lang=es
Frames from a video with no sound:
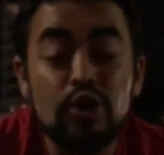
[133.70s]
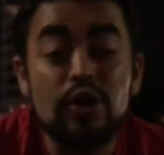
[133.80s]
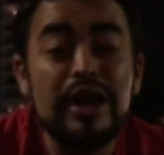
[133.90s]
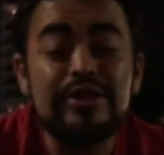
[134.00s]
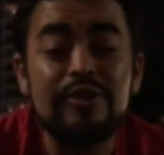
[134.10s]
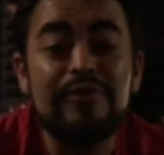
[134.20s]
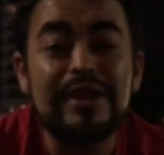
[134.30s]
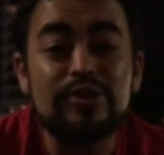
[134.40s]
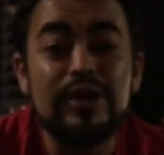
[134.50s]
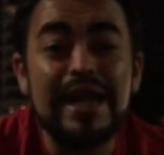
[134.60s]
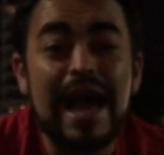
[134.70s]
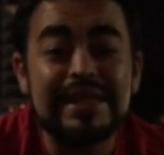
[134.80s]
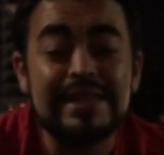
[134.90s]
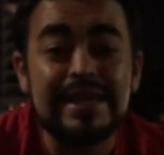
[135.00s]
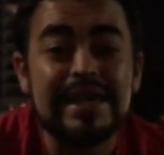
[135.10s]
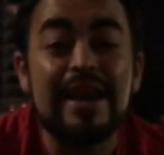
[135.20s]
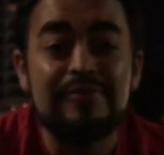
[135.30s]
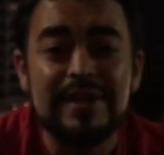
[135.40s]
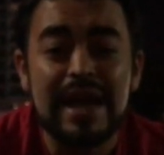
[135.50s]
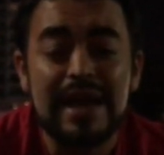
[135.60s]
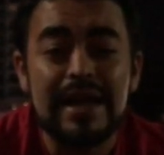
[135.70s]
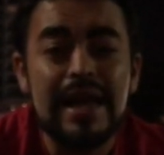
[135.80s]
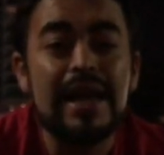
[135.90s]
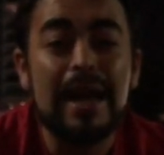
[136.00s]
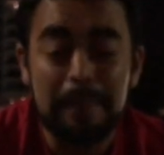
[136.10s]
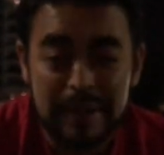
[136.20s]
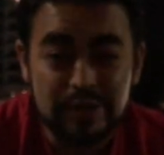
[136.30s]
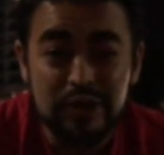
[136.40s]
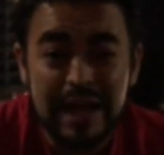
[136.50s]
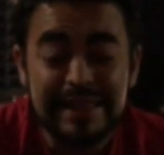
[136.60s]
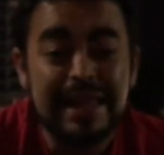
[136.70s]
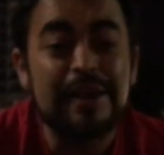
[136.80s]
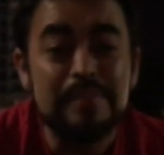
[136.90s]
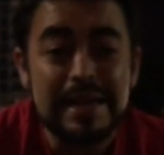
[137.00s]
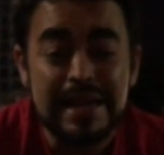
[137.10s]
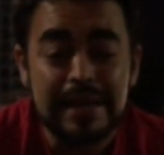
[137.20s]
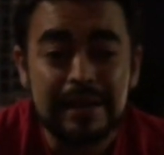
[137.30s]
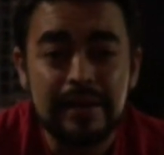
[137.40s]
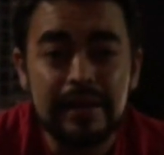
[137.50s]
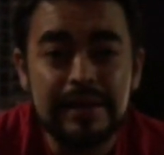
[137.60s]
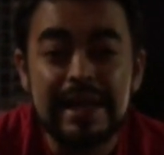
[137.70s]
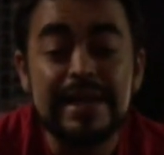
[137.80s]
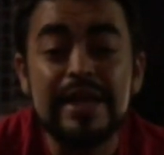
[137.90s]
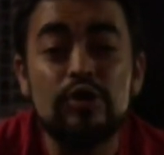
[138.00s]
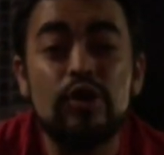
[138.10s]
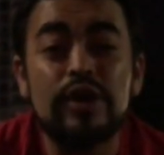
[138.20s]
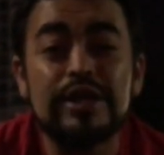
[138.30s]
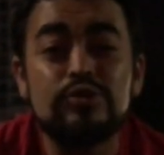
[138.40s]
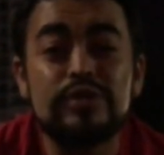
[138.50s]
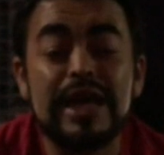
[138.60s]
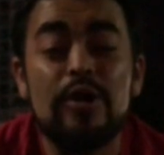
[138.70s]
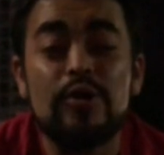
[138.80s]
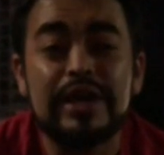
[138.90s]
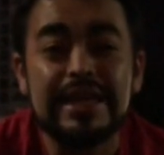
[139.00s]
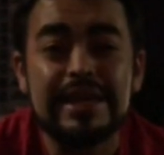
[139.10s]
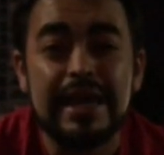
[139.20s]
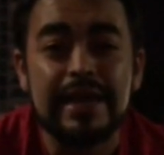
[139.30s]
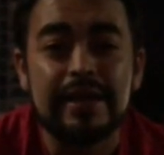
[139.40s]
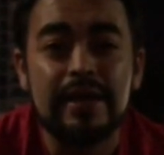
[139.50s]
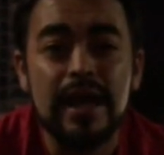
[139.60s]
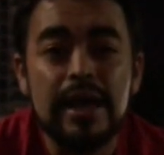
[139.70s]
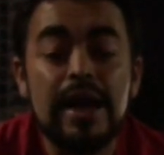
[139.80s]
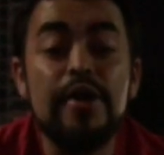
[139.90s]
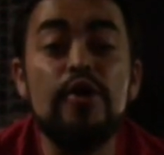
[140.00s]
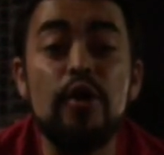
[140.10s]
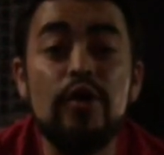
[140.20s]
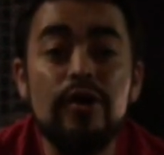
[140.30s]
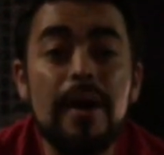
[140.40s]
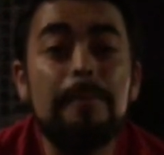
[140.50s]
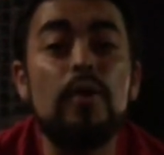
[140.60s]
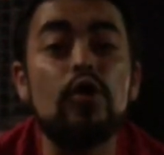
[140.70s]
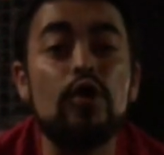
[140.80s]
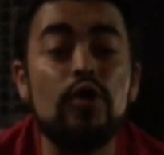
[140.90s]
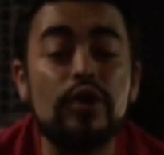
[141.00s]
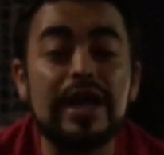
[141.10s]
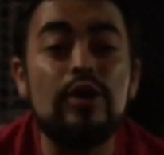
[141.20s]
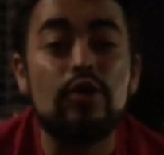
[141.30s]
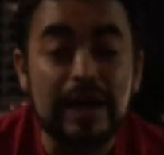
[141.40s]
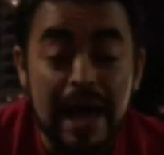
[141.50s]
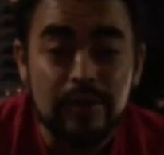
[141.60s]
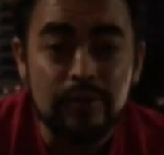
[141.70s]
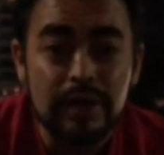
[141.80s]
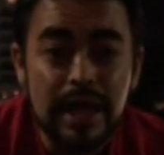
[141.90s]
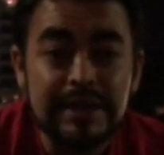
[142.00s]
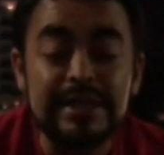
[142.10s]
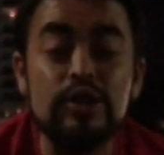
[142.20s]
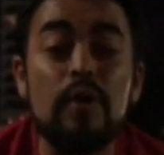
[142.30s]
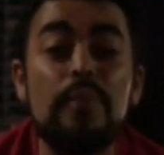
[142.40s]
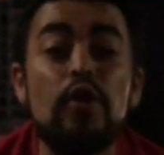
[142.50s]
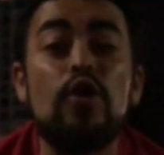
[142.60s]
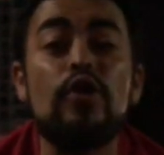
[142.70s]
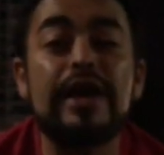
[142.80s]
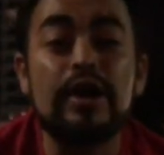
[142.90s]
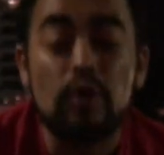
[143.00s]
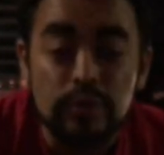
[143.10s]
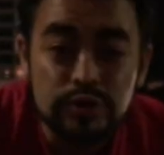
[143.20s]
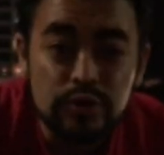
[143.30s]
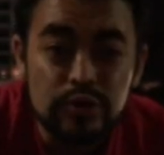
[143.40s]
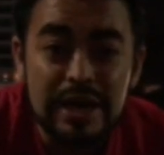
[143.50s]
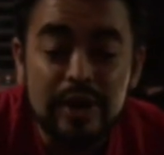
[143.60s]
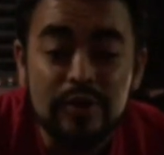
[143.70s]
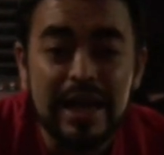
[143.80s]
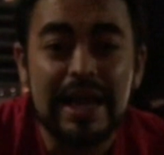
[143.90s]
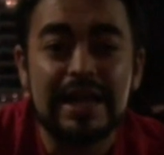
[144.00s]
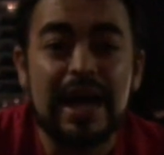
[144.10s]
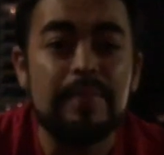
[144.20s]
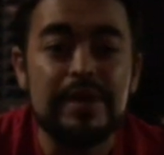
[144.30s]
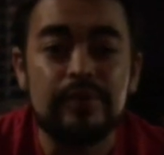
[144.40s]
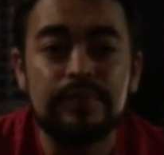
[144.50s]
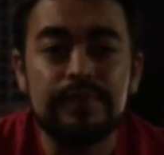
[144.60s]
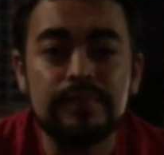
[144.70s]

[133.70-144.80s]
Todos estos factores hacen que al final las personas terminen teniendo los resultados que quieren, no por lo que lograron, sino por lo que construyeron en el camino.